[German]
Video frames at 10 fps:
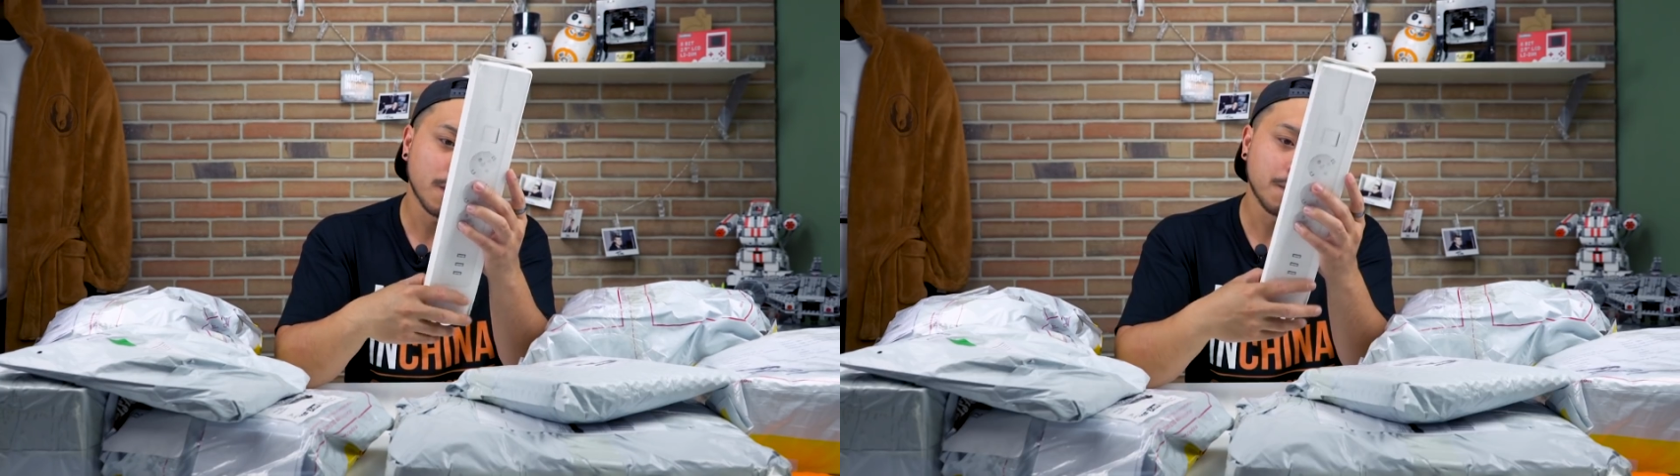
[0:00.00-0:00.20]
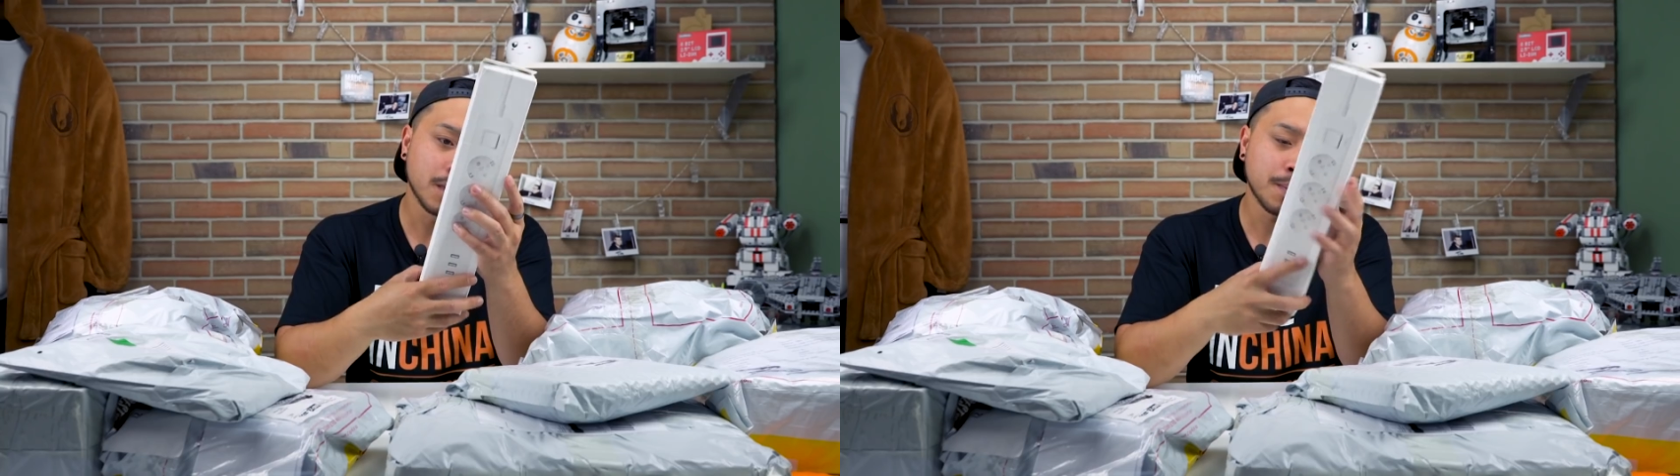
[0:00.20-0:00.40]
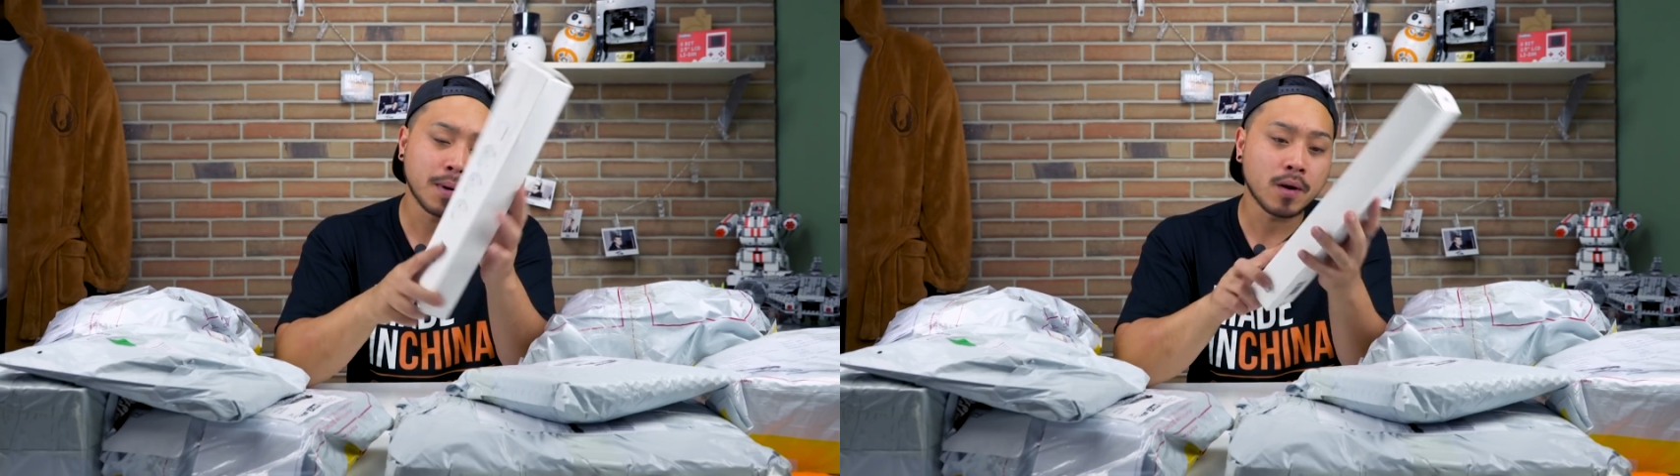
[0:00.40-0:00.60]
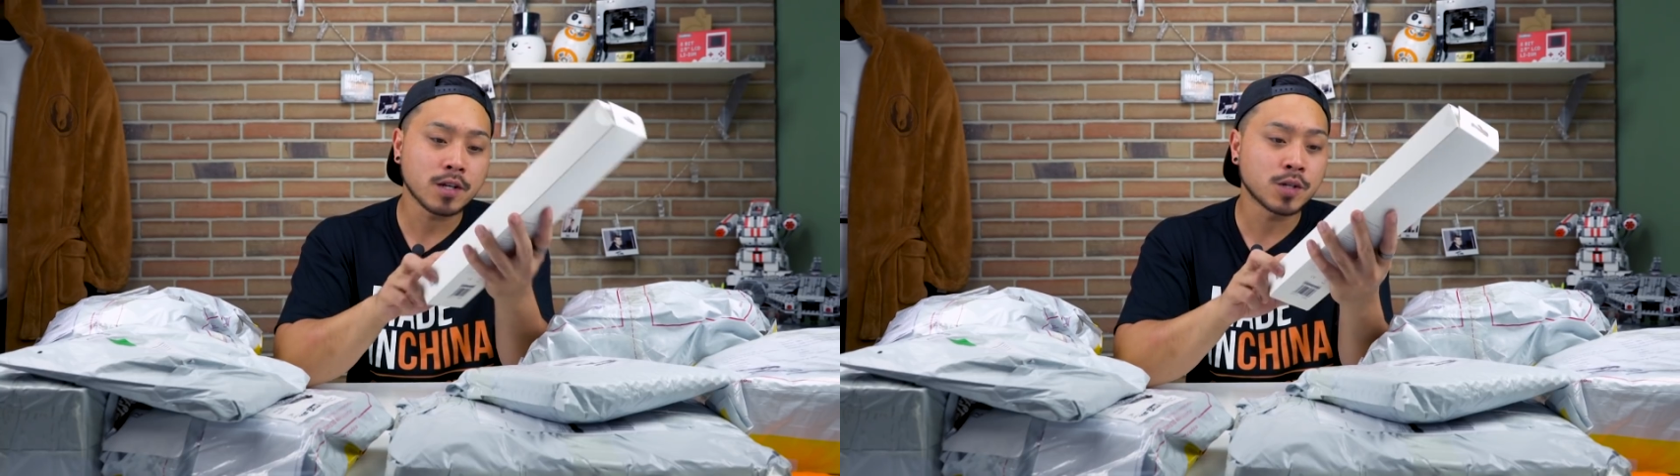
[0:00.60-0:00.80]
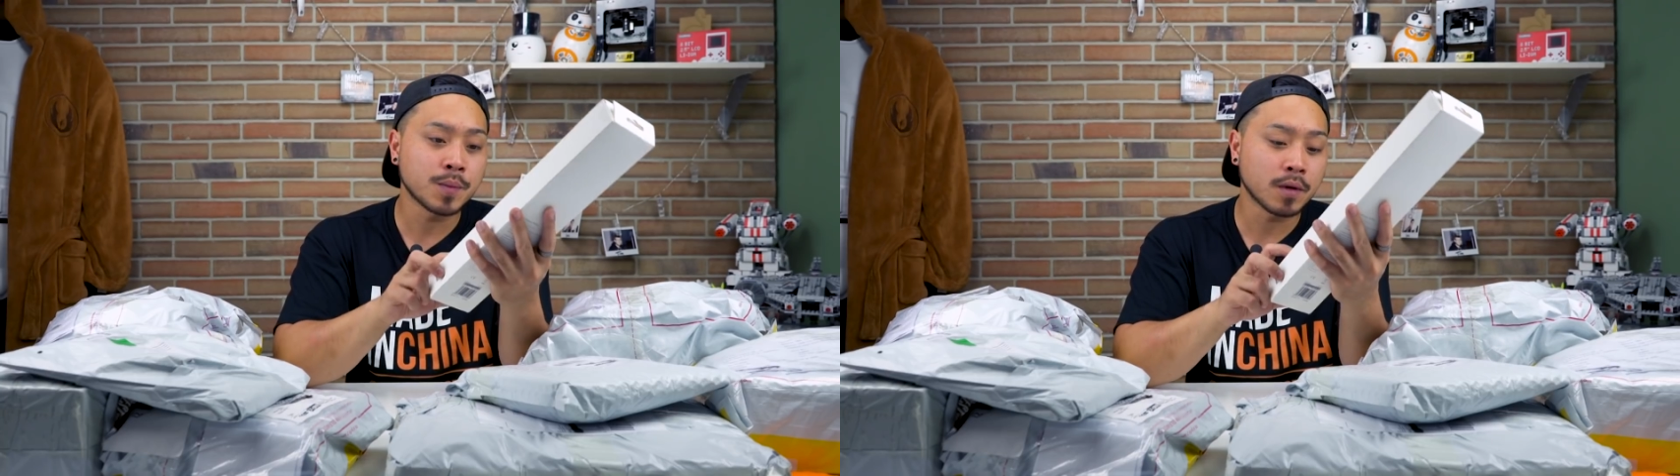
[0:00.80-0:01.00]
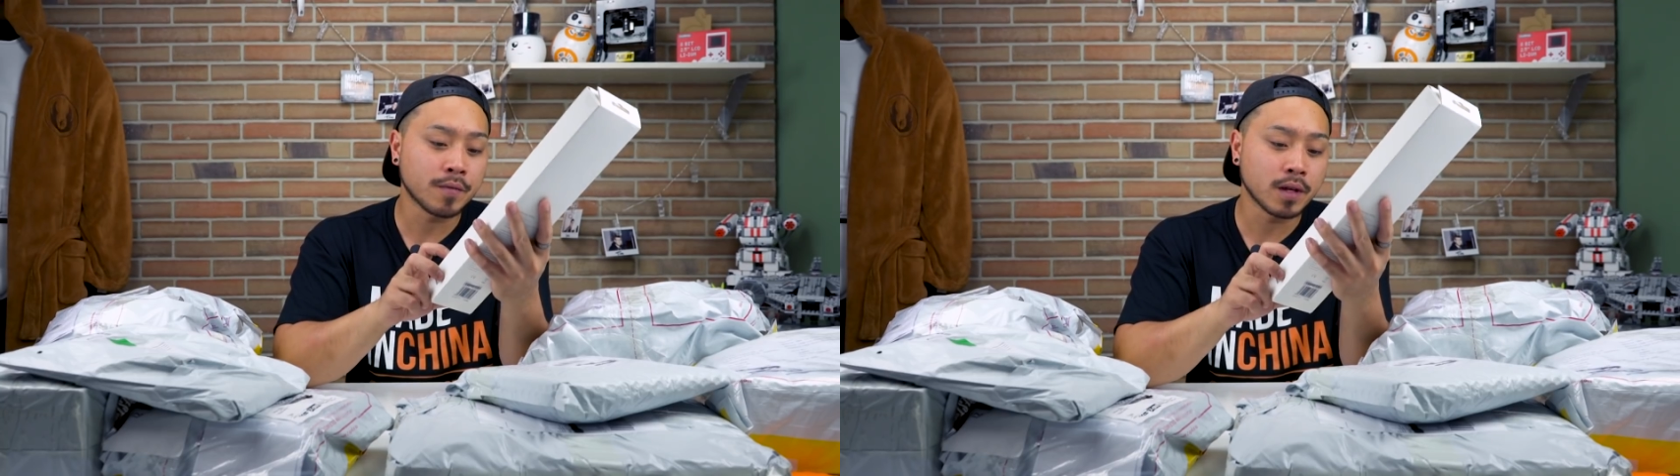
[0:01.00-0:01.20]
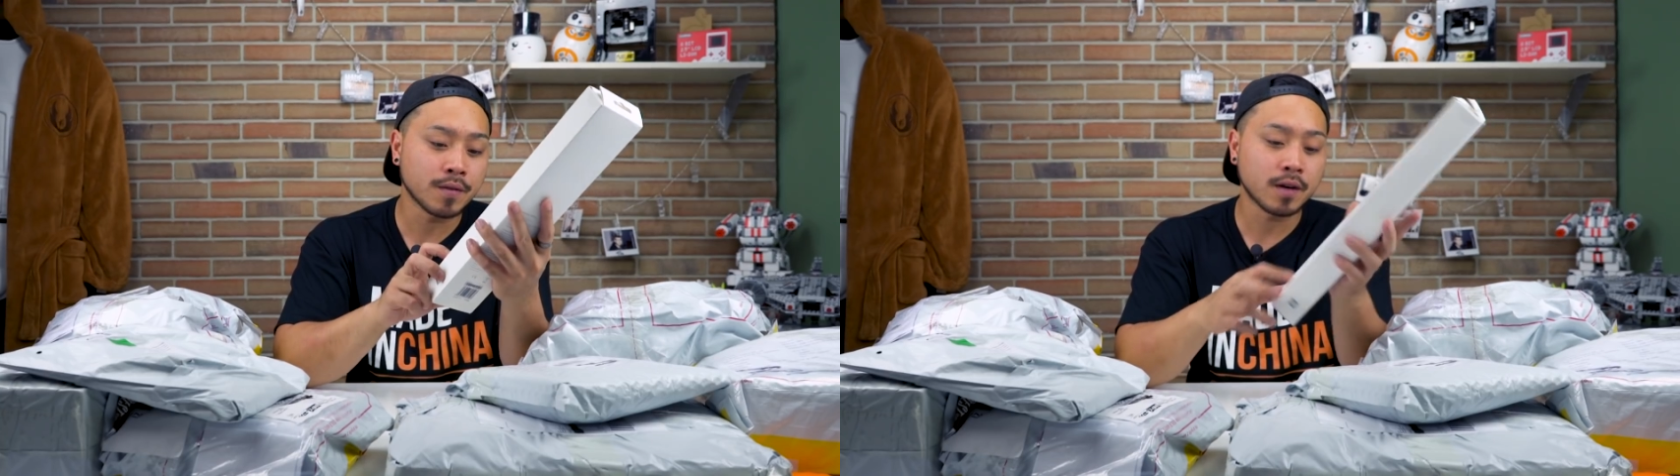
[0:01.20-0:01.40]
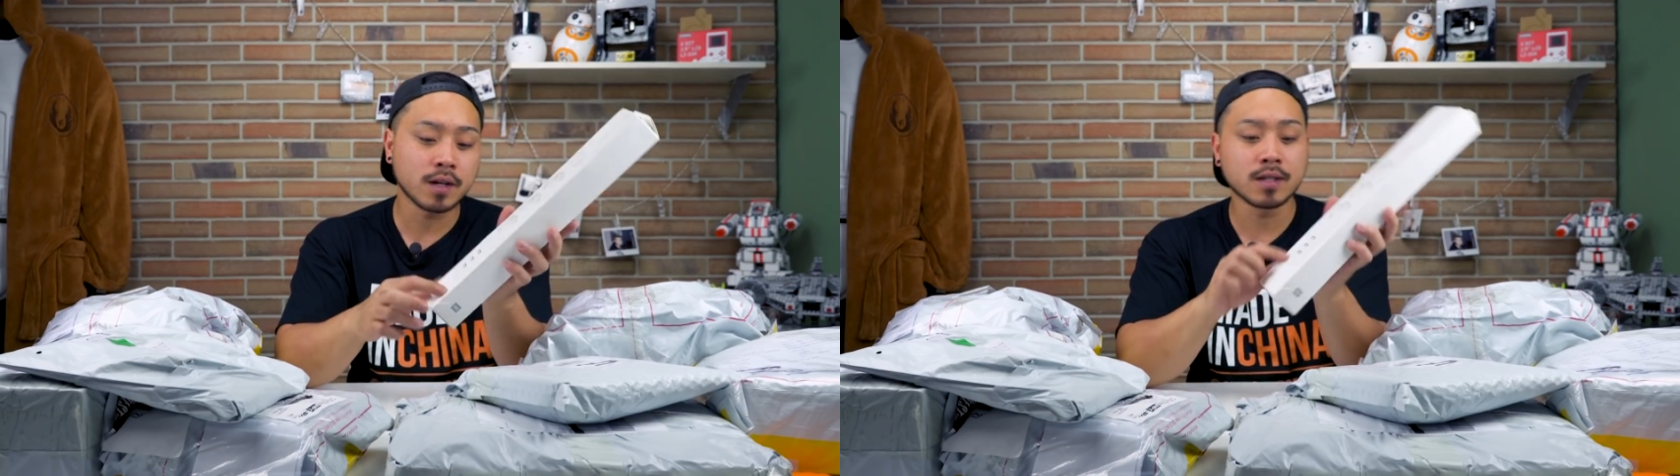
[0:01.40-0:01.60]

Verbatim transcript: Mi Power Strip auf jeden Fall.